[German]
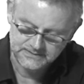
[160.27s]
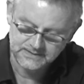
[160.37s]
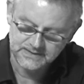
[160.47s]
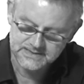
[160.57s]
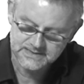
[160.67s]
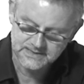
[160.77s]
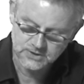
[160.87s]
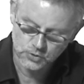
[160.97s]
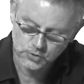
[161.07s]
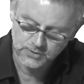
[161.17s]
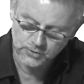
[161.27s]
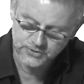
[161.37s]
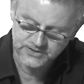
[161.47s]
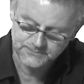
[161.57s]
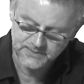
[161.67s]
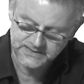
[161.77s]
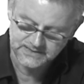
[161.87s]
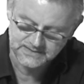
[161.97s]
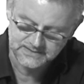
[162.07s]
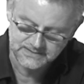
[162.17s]
Ein Grinsen zog über Rösners
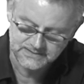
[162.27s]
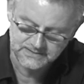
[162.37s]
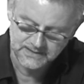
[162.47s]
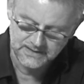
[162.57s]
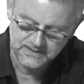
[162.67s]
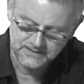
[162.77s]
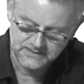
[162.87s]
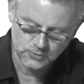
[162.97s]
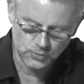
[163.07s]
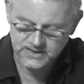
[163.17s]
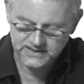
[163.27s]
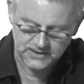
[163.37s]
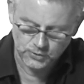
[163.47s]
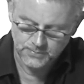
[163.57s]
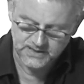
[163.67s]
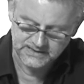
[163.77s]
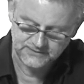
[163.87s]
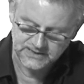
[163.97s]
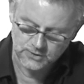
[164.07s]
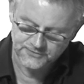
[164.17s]
bärtiges Gesicht. Du da darüber,
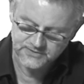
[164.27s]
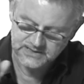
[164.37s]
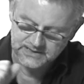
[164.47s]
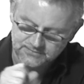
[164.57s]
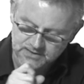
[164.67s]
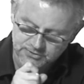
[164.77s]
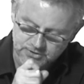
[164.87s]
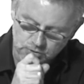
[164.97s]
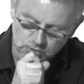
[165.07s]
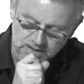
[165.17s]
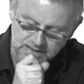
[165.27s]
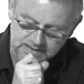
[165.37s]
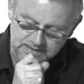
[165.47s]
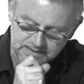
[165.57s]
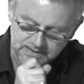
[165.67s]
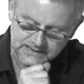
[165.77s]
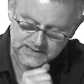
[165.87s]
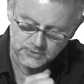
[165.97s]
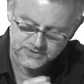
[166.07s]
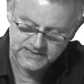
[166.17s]
rief Degowski der Frau zu, die
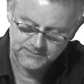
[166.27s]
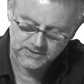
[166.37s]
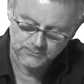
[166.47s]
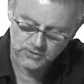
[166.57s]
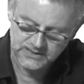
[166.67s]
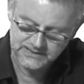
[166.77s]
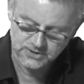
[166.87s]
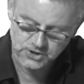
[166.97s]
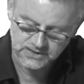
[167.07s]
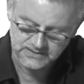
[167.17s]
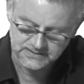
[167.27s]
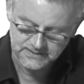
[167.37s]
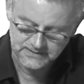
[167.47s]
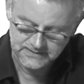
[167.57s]
reglos neben ihrem Kollegen stand.